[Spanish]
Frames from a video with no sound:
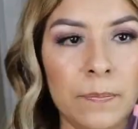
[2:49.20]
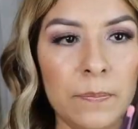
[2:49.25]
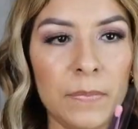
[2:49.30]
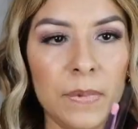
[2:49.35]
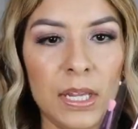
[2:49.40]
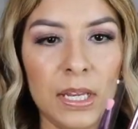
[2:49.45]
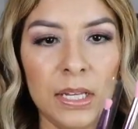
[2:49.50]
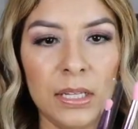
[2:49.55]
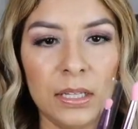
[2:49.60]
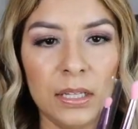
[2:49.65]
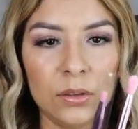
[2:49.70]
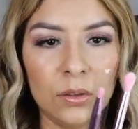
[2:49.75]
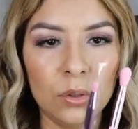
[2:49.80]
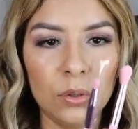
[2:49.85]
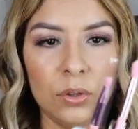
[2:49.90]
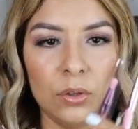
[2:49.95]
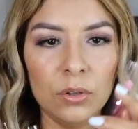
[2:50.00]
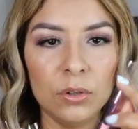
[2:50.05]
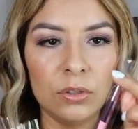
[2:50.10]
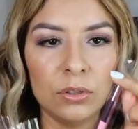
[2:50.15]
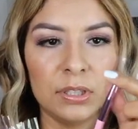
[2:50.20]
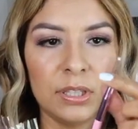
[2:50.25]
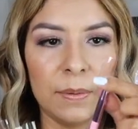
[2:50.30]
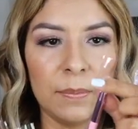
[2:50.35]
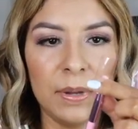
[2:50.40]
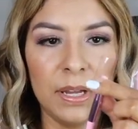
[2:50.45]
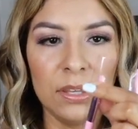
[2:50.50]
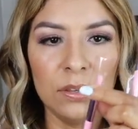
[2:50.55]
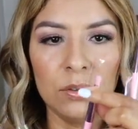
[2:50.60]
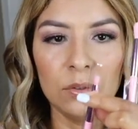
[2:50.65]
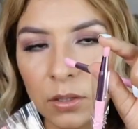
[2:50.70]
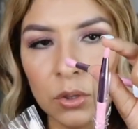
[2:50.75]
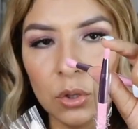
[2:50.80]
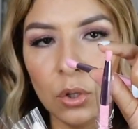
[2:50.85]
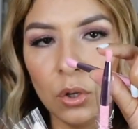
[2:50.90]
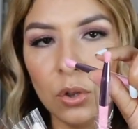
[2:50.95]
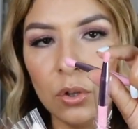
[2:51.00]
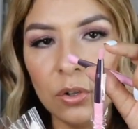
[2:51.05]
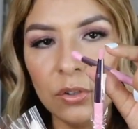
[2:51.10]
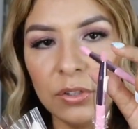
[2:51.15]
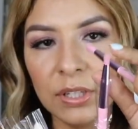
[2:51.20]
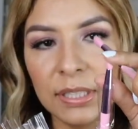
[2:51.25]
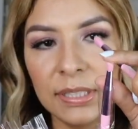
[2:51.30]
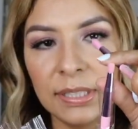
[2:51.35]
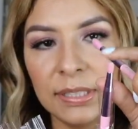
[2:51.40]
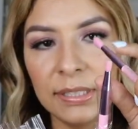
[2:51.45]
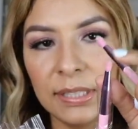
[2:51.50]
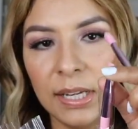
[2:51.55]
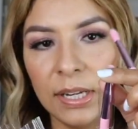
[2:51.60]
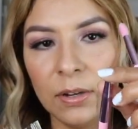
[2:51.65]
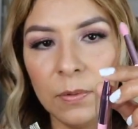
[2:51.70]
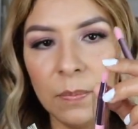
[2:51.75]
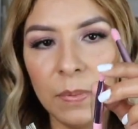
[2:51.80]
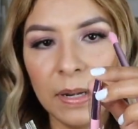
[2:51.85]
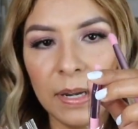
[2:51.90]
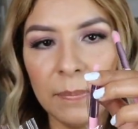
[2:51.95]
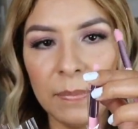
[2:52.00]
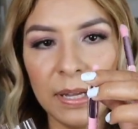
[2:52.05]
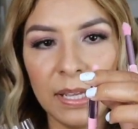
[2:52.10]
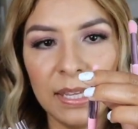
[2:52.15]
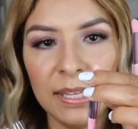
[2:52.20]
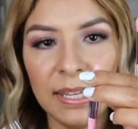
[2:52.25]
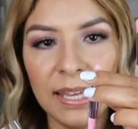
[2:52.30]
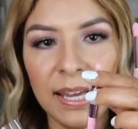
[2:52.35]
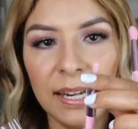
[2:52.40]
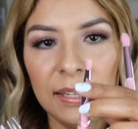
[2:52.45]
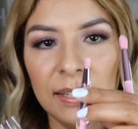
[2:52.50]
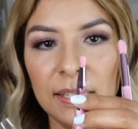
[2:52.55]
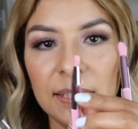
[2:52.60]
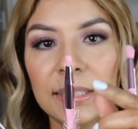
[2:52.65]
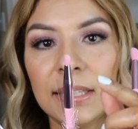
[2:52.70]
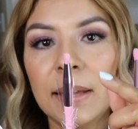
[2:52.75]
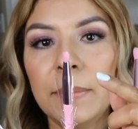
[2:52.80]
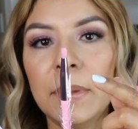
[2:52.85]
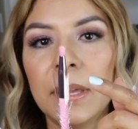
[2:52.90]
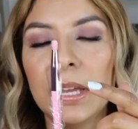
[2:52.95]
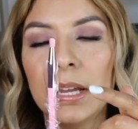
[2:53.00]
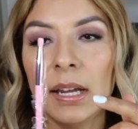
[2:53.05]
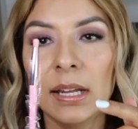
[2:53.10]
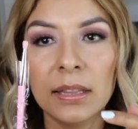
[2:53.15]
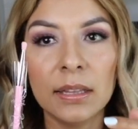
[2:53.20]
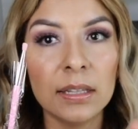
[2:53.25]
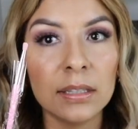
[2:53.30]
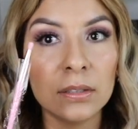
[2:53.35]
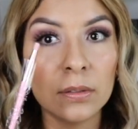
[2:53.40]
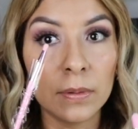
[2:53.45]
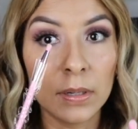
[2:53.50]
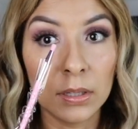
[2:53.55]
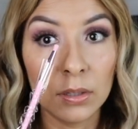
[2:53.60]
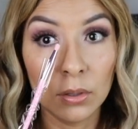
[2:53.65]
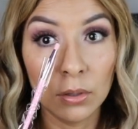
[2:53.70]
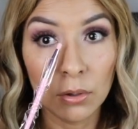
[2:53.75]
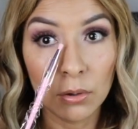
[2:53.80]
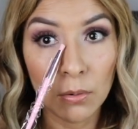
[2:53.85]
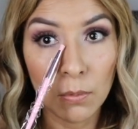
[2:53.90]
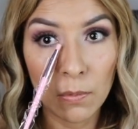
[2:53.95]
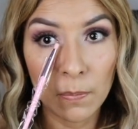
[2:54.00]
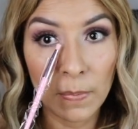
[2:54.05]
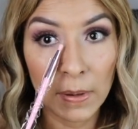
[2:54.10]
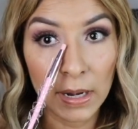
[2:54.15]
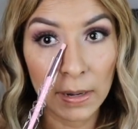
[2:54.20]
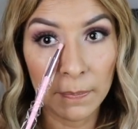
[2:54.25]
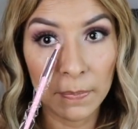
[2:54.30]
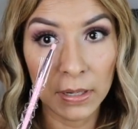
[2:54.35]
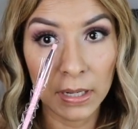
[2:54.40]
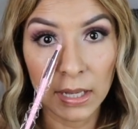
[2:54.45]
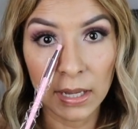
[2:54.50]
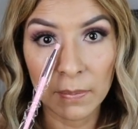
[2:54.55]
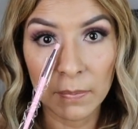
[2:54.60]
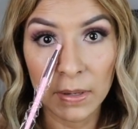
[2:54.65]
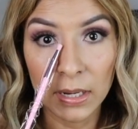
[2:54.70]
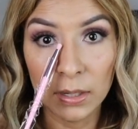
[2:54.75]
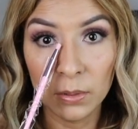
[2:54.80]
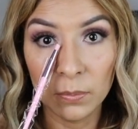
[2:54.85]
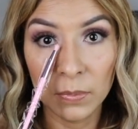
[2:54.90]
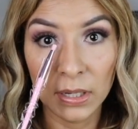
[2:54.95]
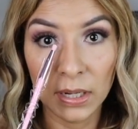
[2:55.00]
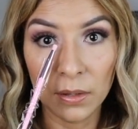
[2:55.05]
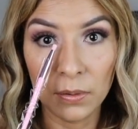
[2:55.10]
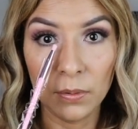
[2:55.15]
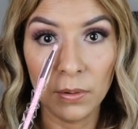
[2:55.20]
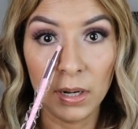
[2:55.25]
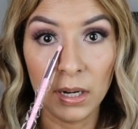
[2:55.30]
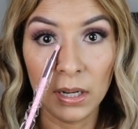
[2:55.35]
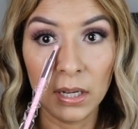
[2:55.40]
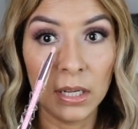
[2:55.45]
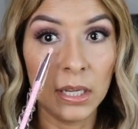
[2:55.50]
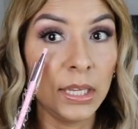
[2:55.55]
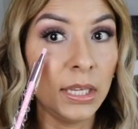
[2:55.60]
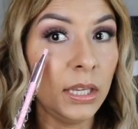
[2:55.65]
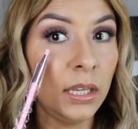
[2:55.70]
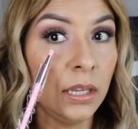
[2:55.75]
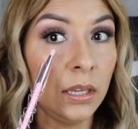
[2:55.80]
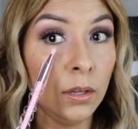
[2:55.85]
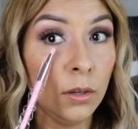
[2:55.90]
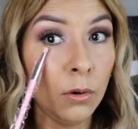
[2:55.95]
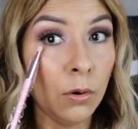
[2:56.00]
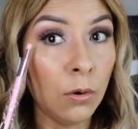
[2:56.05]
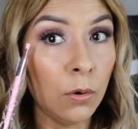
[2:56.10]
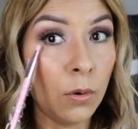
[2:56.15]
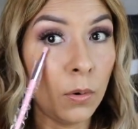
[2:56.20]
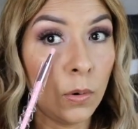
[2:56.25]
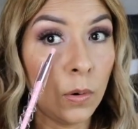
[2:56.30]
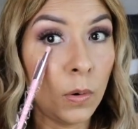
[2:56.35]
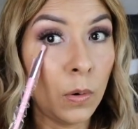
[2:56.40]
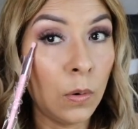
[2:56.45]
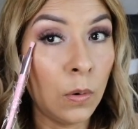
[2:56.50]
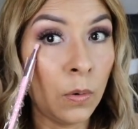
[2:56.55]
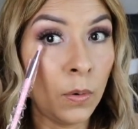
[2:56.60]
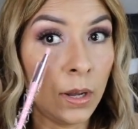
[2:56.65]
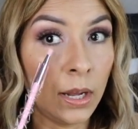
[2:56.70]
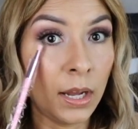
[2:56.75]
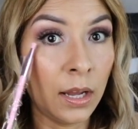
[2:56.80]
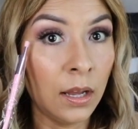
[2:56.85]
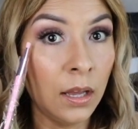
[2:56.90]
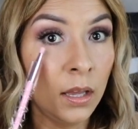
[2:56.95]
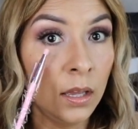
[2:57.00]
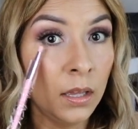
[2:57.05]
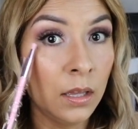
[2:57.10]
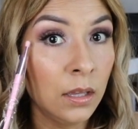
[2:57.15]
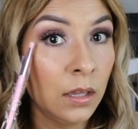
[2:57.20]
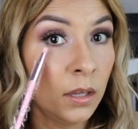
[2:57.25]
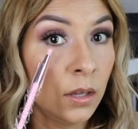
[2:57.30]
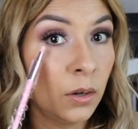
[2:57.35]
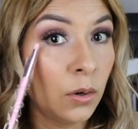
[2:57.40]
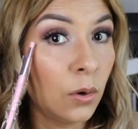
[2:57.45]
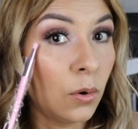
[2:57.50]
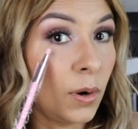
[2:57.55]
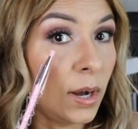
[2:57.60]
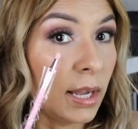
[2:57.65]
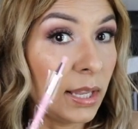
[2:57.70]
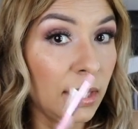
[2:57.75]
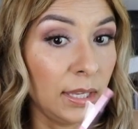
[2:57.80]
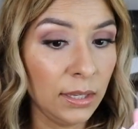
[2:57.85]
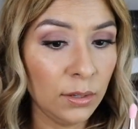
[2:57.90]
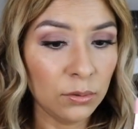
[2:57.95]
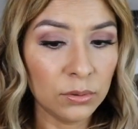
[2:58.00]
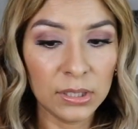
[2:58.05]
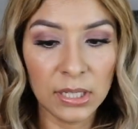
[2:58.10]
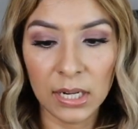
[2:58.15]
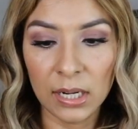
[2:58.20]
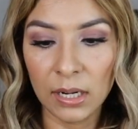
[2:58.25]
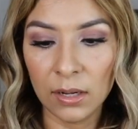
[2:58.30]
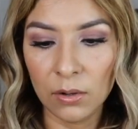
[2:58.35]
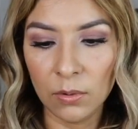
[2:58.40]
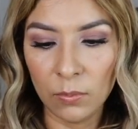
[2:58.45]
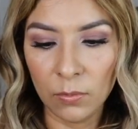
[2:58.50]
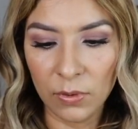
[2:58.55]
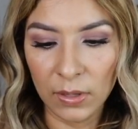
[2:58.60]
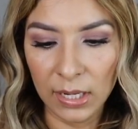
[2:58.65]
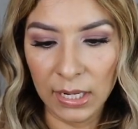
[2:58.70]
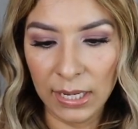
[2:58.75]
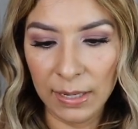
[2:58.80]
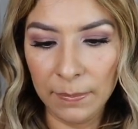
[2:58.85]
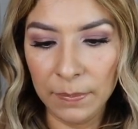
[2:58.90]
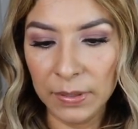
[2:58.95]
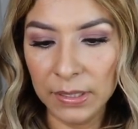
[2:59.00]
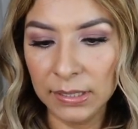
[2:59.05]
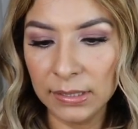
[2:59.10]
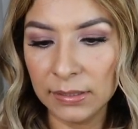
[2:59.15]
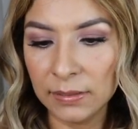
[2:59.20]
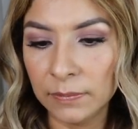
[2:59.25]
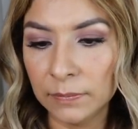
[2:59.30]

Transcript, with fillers: Vienen de todos los tamaños, todo lo necesario para maquillarte. Esta me encanta, sobre todo como para aplicarme iluminador aquí o, o, aquí, usarla como de lápiz.